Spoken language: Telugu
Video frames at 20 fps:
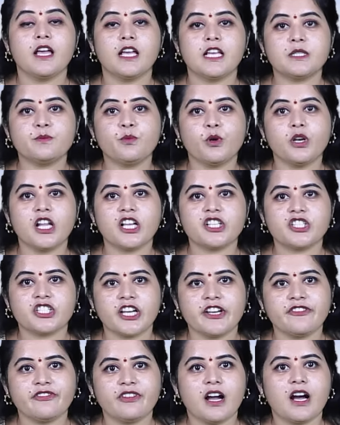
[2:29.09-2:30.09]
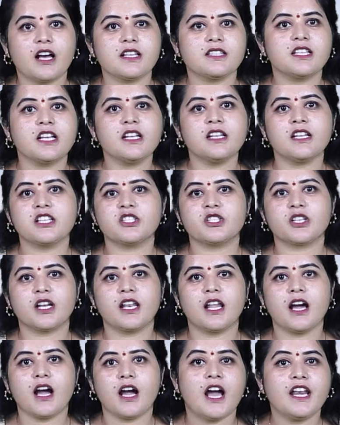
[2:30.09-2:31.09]
హెజ్బొల్లా చీఫ్ హసన్
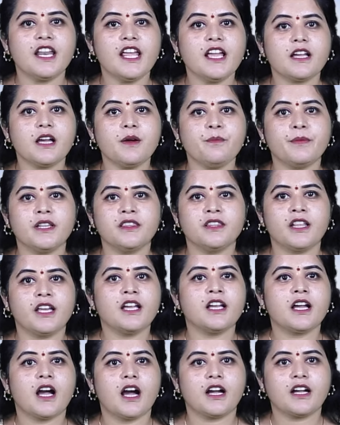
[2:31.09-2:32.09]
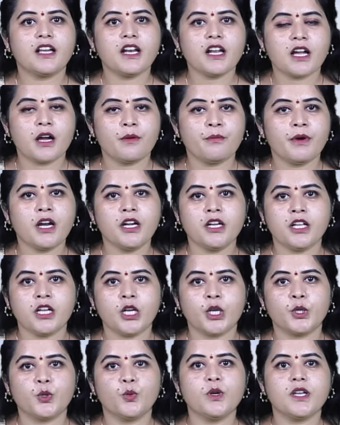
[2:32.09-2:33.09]
నస్రల్లా అనేక మంది అగ్ర
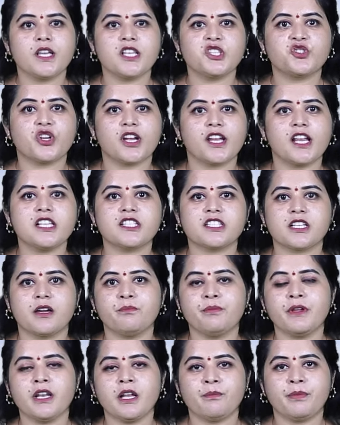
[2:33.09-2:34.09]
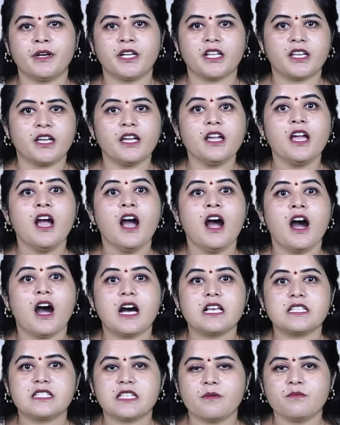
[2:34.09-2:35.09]
కమాండర్లను ఇజ్రాయెల్ చంపినప్పటికీ
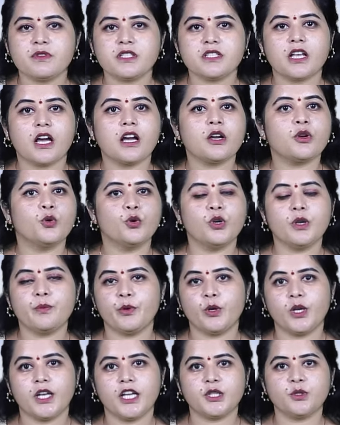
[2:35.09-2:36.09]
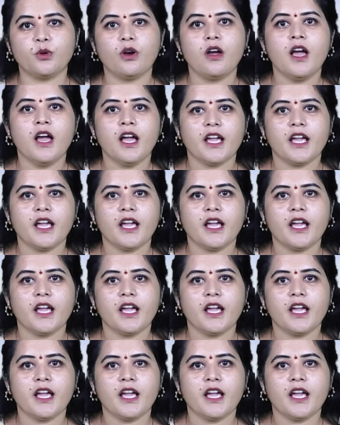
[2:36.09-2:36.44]
ఆ సంస్థ కూలిపోలేదు